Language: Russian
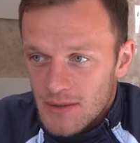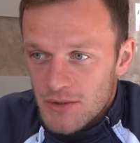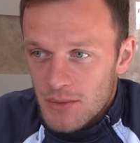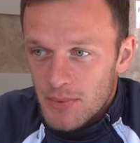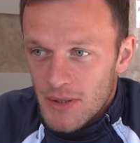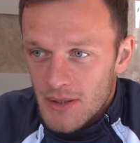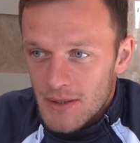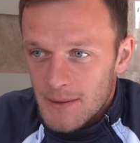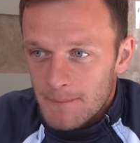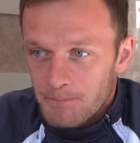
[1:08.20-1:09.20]

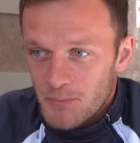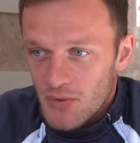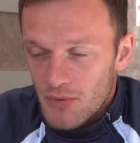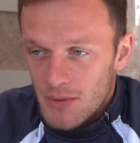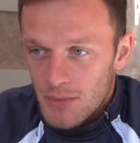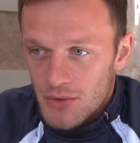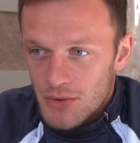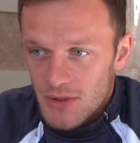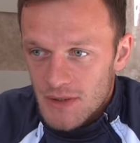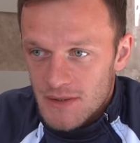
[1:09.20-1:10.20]
чемпионата, время
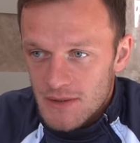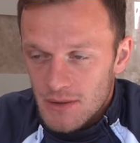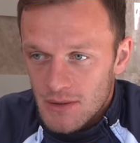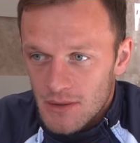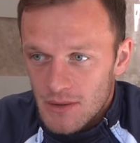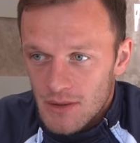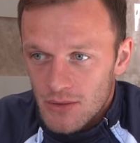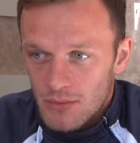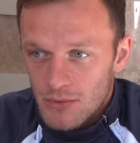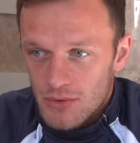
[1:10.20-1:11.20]
еще есть, и я
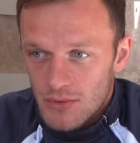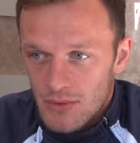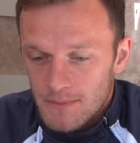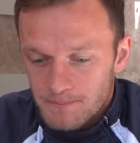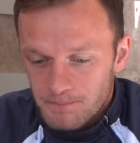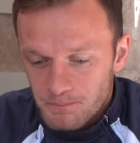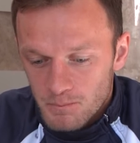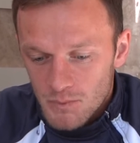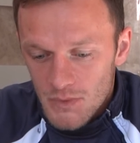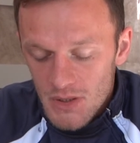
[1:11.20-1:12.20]
думаю, что
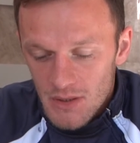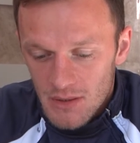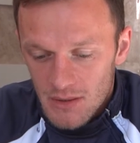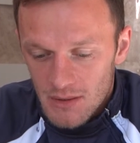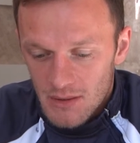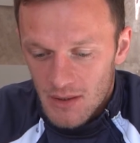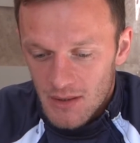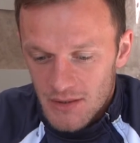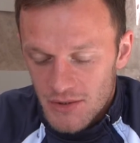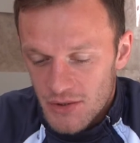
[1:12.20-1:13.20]
э, как
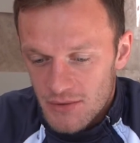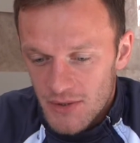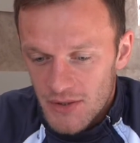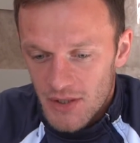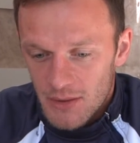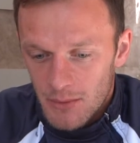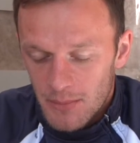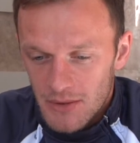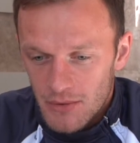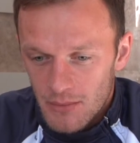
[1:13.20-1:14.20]
раз через две недели мы
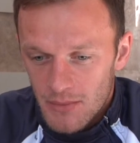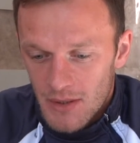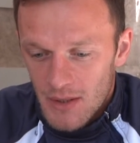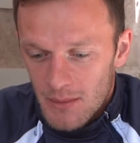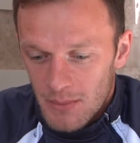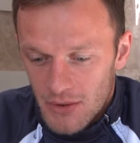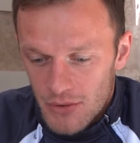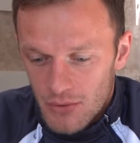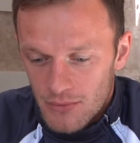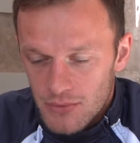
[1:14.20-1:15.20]
пойдем,
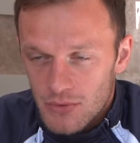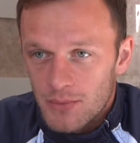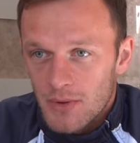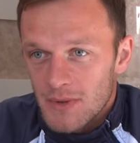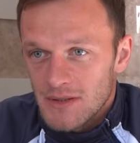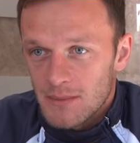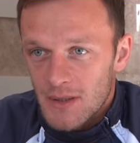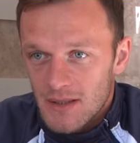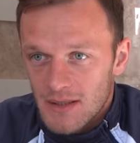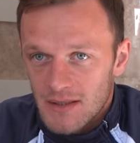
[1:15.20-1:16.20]
подойдем в супер
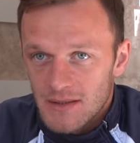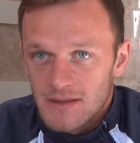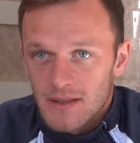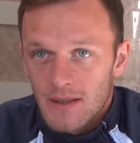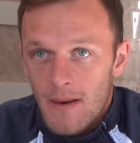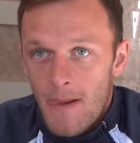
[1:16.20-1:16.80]
максимальных кондициях.